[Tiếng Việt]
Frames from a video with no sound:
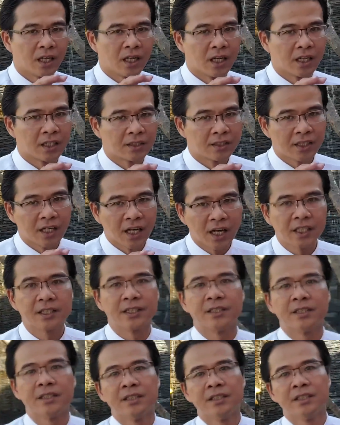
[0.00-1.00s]
uh,
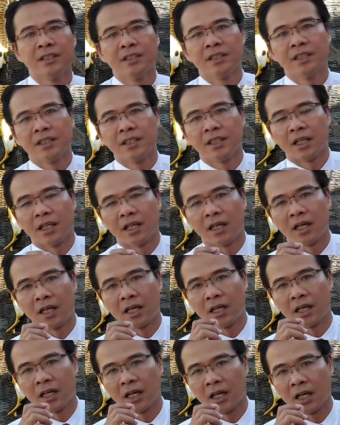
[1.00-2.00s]
trên
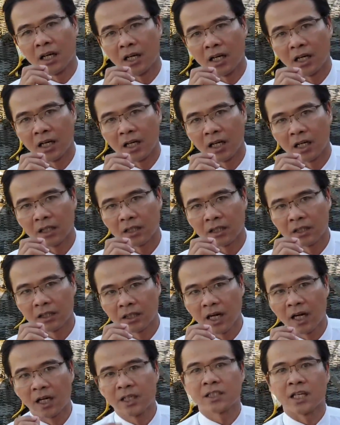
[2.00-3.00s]
uh,
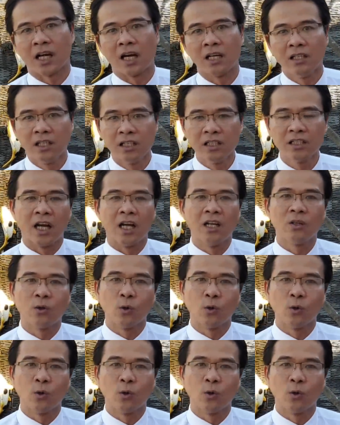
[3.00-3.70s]
cơ sở hướng